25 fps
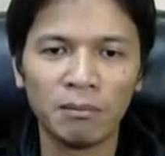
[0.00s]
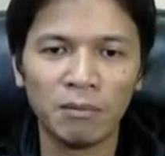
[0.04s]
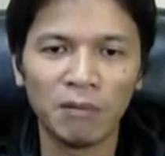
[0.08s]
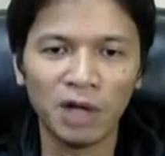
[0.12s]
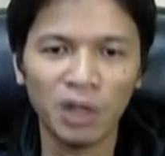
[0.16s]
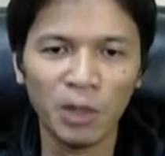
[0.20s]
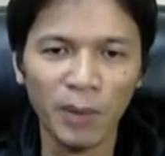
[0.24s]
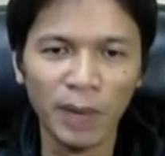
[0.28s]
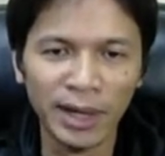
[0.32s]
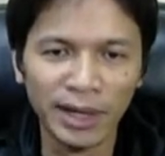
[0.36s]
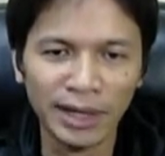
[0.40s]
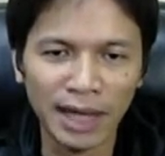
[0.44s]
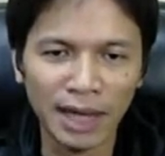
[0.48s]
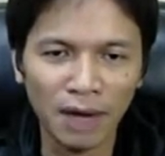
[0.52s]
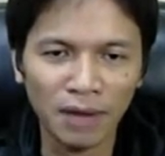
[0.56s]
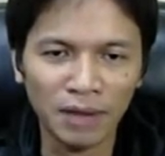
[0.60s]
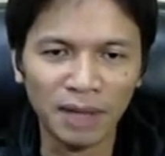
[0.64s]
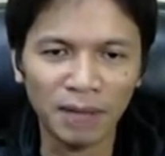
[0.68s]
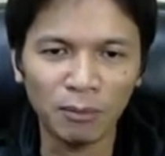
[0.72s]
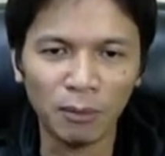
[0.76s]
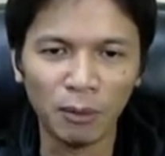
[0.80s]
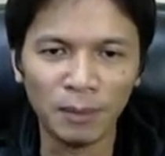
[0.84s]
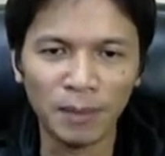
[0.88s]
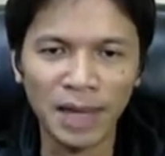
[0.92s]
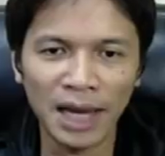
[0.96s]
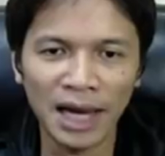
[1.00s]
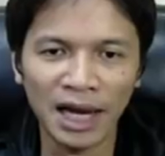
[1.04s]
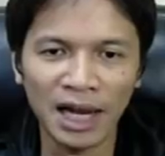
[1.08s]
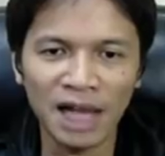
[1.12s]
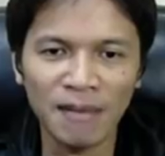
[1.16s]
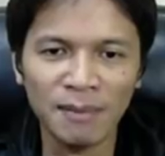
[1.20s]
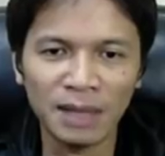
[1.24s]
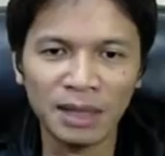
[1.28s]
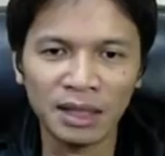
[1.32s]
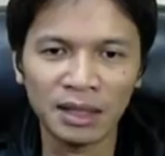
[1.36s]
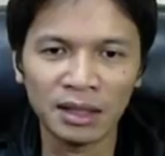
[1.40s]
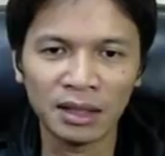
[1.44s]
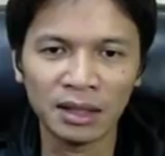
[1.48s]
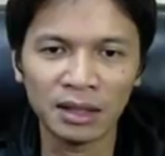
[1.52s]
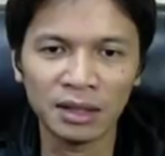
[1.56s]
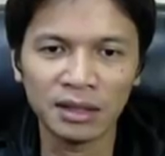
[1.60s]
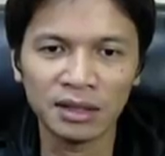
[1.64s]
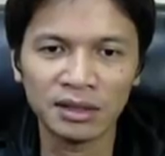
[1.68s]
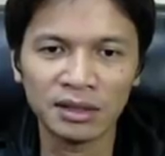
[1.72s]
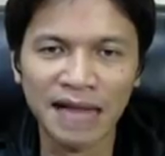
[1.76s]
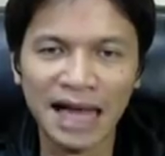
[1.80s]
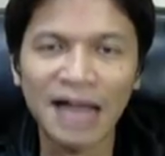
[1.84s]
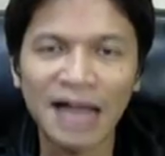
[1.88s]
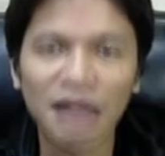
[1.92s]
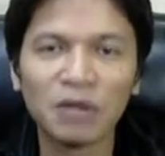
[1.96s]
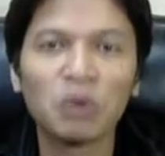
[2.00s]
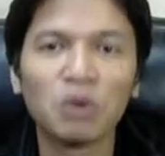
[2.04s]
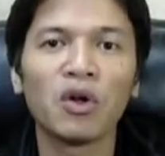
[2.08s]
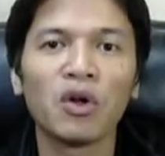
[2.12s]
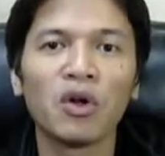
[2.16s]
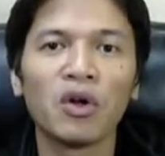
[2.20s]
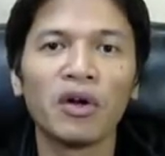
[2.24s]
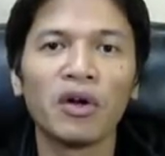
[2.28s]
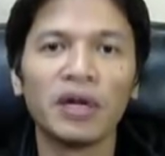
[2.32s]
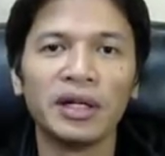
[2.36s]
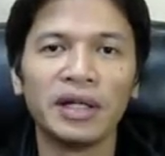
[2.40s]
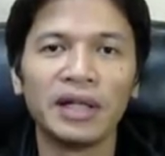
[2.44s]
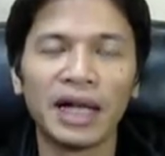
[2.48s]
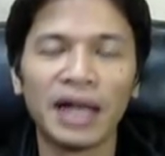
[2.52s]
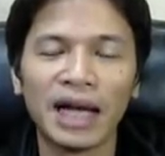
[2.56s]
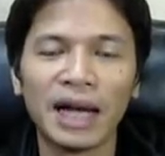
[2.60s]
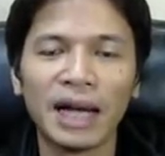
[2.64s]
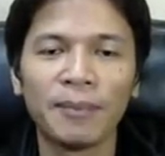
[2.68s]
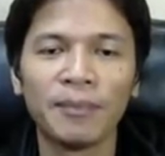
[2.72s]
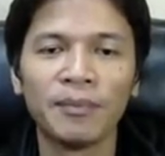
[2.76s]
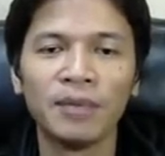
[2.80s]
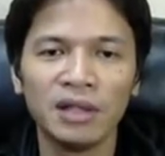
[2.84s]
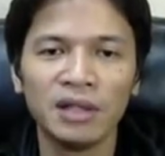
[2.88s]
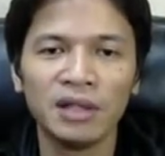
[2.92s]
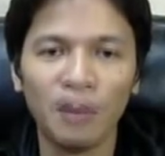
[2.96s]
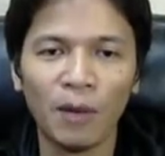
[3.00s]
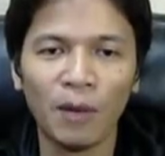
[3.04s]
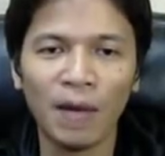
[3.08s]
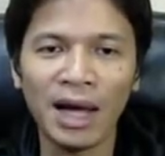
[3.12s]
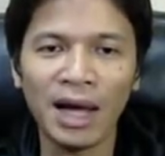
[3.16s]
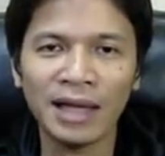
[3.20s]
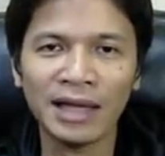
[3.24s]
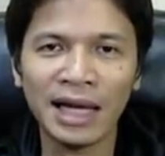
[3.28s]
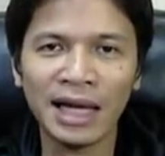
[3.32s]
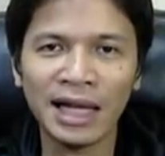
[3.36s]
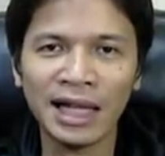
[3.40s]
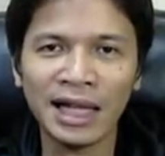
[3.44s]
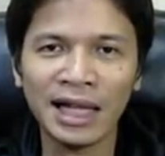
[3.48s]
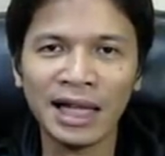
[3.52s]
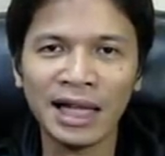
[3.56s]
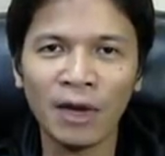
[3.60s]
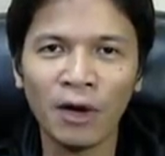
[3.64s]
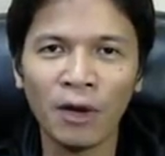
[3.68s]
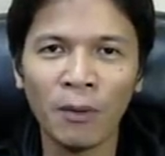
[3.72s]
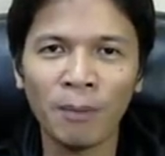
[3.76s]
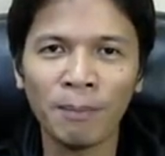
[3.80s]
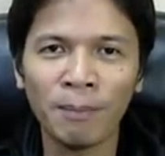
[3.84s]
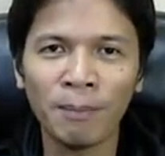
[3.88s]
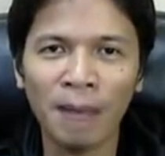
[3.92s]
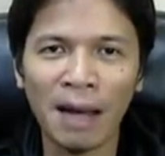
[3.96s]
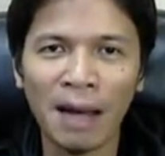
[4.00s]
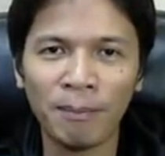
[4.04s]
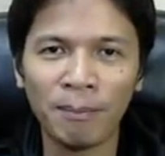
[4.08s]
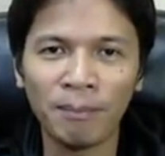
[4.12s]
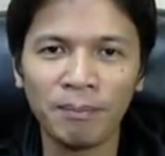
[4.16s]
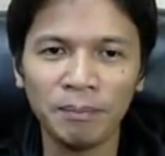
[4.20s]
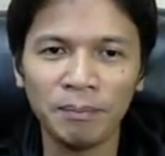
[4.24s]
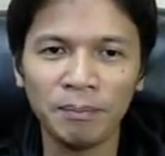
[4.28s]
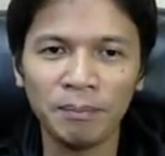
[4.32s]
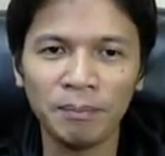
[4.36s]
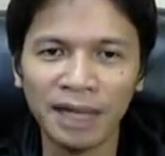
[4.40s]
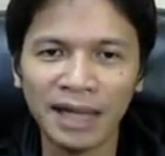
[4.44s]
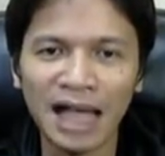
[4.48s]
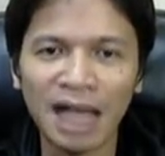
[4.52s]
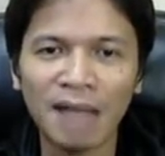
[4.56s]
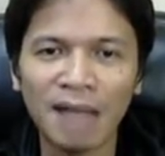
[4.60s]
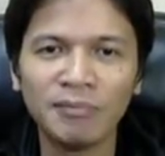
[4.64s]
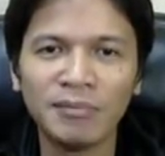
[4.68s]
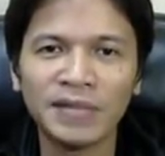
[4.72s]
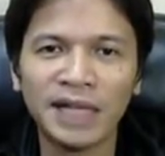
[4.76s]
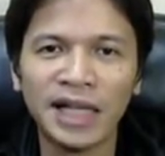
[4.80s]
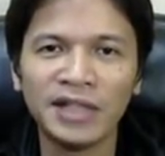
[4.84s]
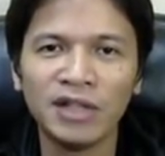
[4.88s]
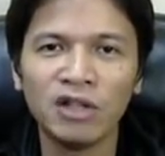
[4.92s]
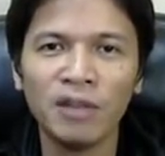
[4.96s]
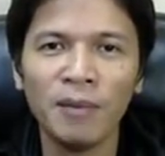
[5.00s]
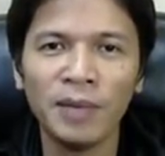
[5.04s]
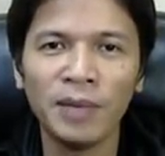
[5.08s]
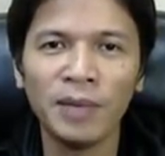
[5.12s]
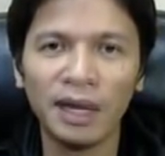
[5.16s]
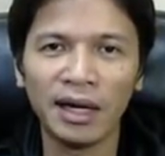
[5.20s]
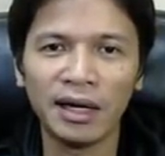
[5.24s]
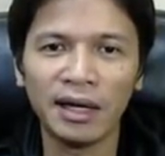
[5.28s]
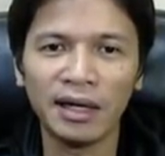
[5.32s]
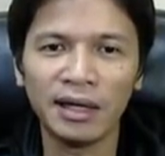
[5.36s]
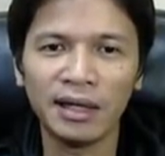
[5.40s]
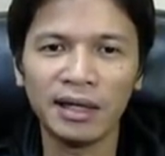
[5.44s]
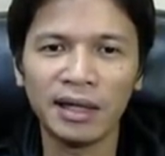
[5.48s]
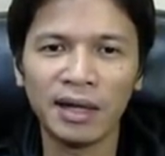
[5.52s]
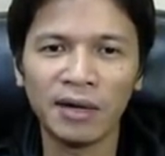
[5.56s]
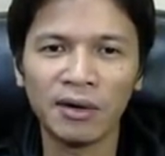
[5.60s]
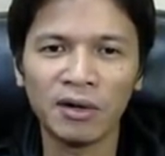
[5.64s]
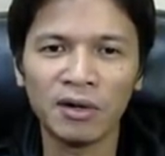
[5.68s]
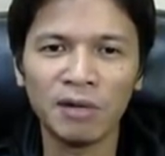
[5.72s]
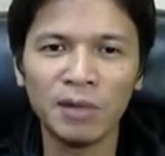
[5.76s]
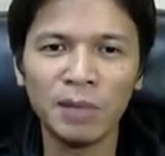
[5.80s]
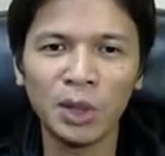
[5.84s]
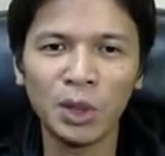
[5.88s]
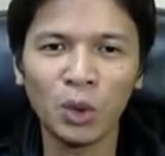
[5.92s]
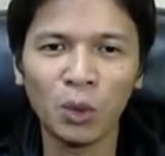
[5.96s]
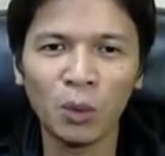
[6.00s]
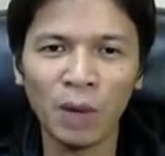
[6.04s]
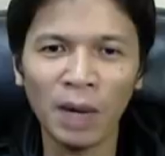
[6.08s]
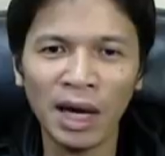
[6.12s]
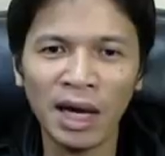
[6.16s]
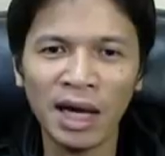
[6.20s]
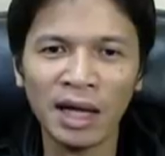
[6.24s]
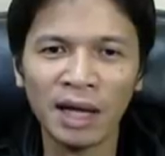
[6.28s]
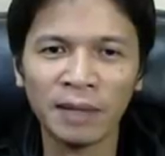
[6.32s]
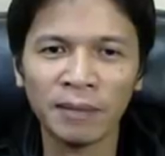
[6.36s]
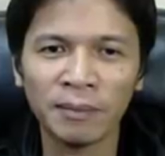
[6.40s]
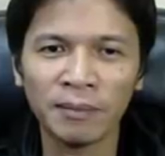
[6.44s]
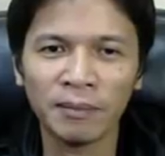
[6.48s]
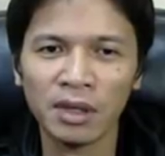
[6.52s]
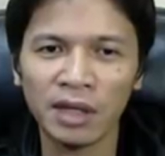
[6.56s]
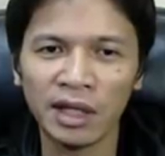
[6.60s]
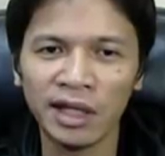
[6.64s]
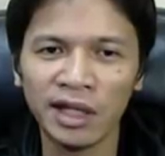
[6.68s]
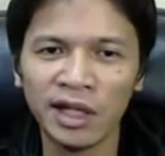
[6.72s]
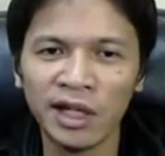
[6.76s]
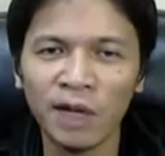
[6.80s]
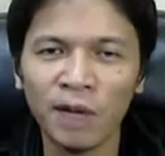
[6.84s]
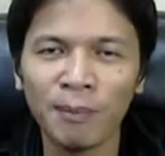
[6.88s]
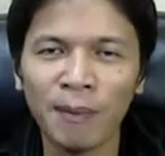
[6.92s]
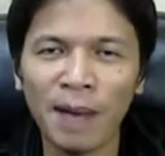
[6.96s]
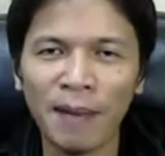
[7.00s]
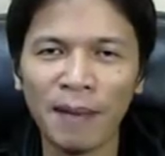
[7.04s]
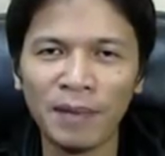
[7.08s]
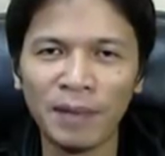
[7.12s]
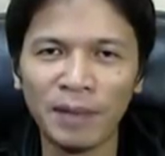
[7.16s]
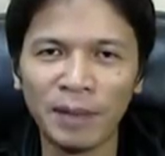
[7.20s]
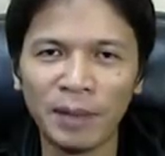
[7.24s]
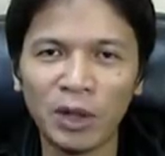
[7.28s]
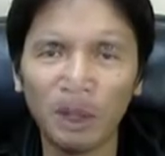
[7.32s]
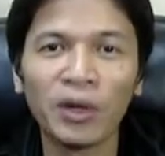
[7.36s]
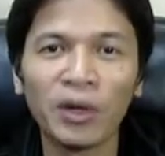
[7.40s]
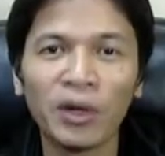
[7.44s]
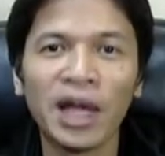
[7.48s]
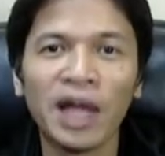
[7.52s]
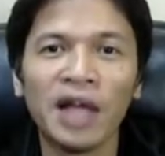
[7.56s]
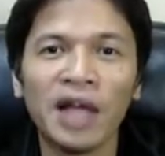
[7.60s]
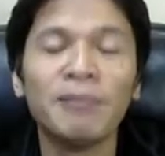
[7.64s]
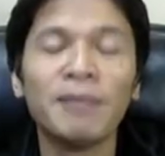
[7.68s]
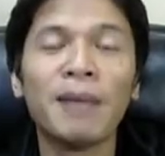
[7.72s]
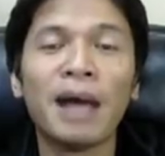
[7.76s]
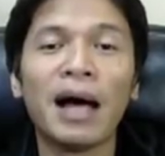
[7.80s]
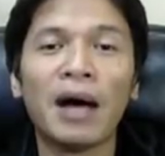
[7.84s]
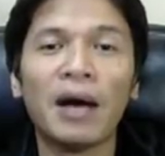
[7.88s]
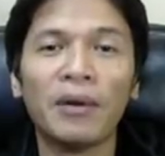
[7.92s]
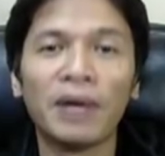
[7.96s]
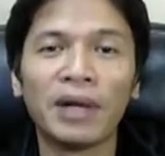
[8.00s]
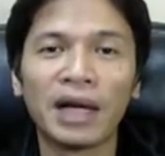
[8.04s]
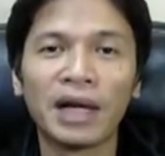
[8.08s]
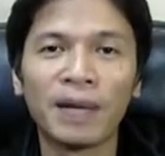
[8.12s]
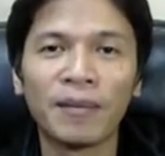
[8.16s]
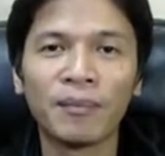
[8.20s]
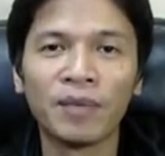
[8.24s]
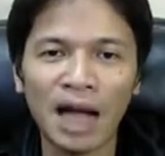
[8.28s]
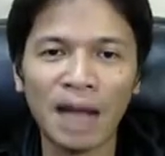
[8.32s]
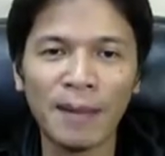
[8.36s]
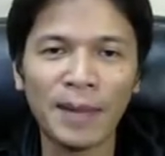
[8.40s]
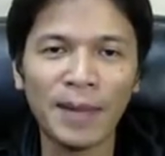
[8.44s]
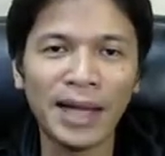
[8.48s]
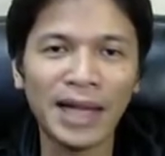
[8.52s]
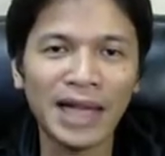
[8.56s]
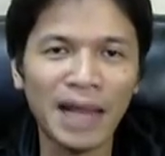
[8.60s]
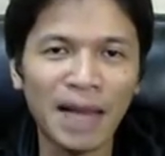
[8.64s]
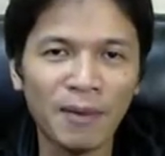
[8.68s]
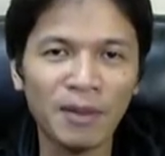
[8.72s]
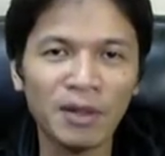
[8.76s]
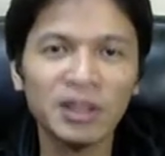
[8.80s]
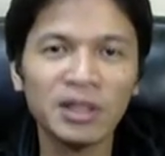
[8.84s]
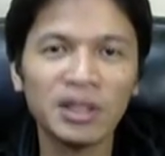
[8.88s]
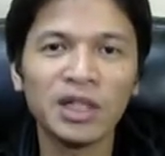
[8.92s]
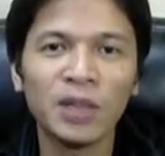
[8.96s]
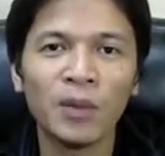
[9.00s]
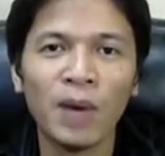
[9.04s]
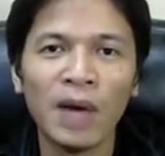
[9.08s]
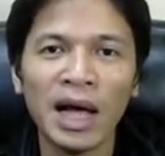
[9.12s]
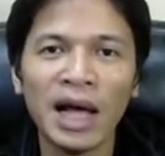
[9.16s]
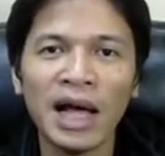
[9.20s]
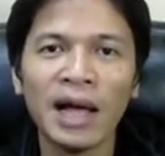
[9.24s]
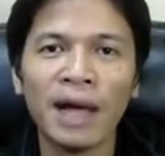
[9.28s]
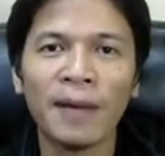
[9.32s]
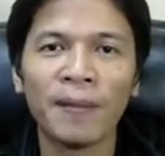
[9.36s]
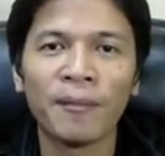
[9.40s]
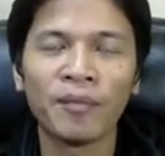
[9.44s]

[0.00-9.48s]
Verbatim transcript: บริเวณเงาเนี่ยผมอยากให้มันจางลงหน่อยนะครับ แต่ว่าถ้าเราปรับเองตามใจชอบเนี่ย เราก็ไม่รู้ว่าสีที่เราปรับเนี่ยมันโอเคหรือเปล่านะครับคำแนะนำก็คือว่า